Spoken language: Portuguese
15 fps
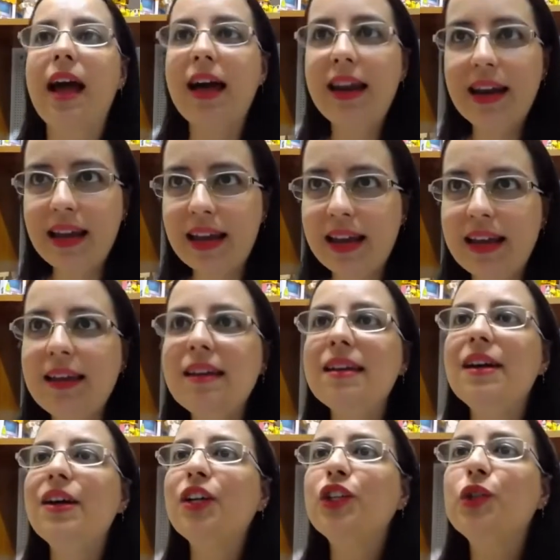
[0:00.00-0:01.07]
é a
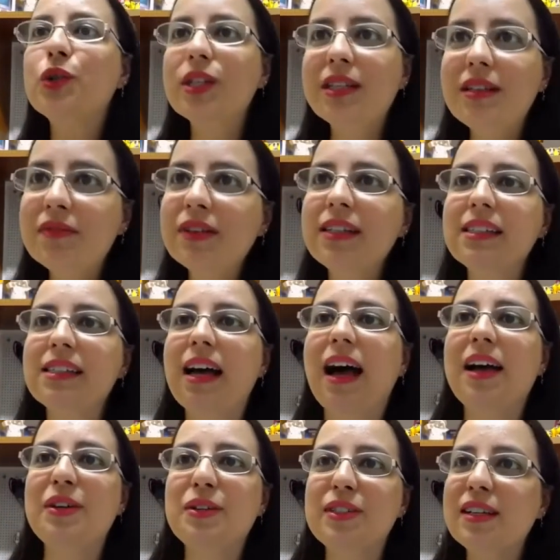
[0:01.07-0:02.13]
lei dos
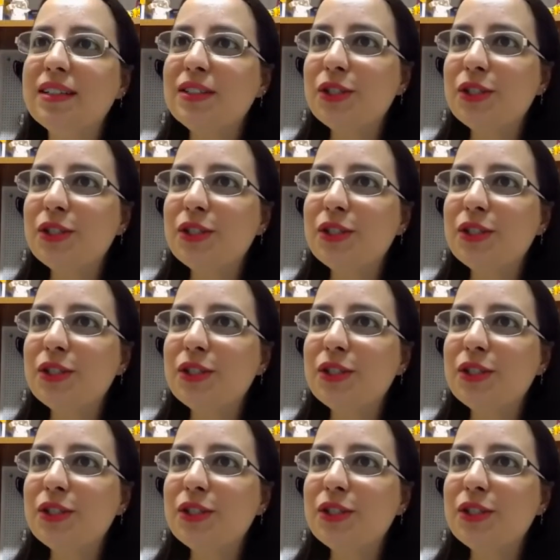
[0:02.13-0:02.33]
aniversários.